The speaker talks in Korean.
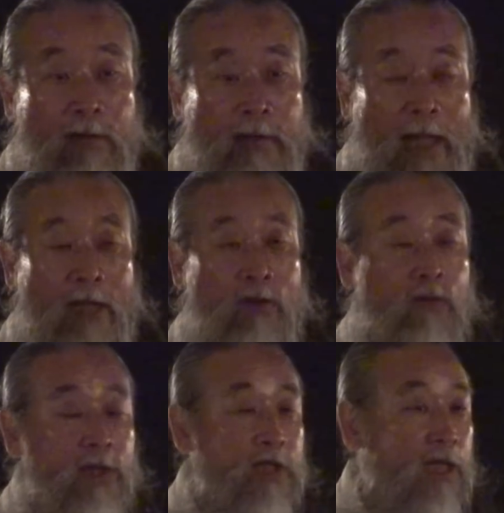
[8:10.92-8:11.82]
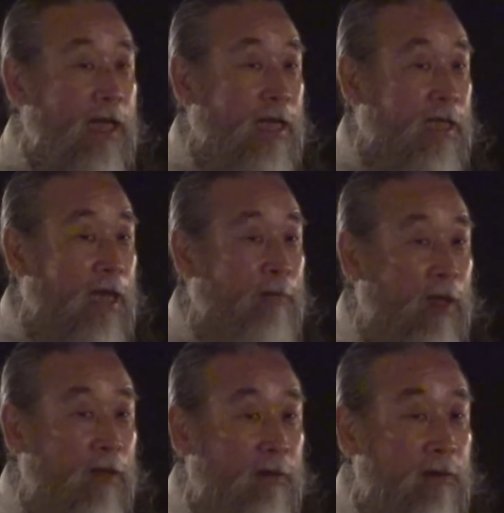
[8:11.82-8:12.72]
내 영혼의 질량이
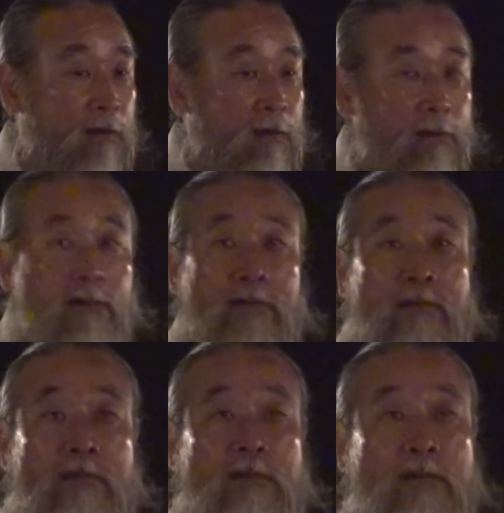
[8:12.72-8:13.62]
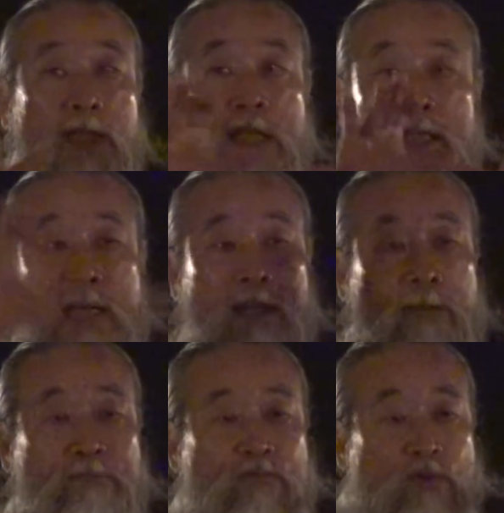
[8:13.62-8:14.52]
차면 이 자연에
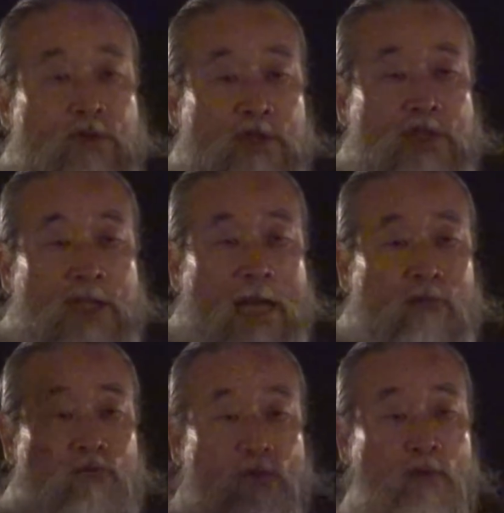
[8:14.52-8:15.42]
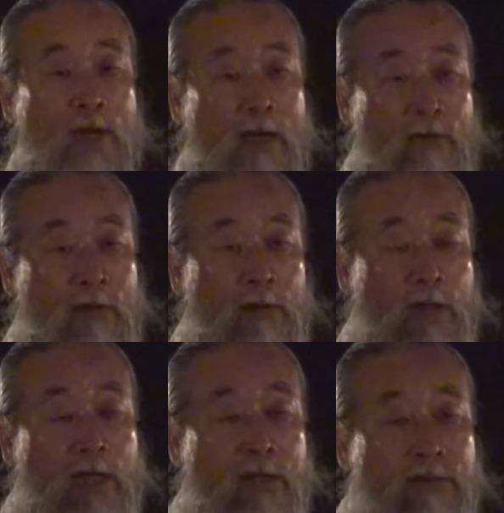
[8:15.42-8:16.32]
뭐든지 내가 운용을 하고
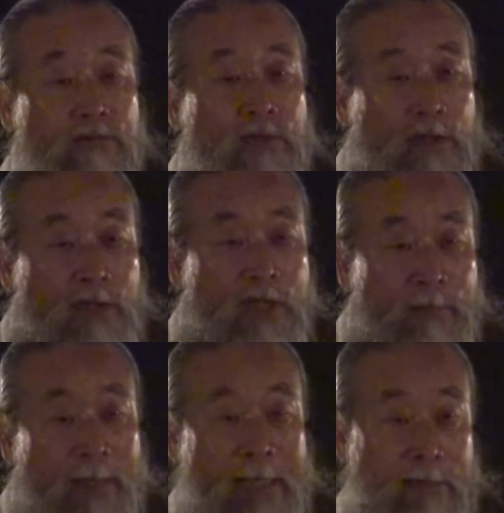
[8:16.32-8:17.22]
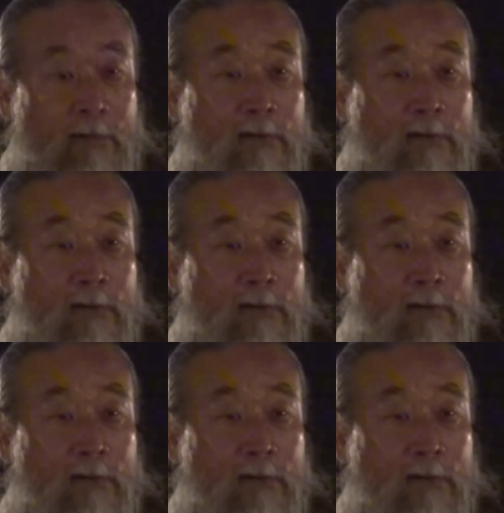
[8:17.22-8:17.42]
이끌 수 있는 힘을 가져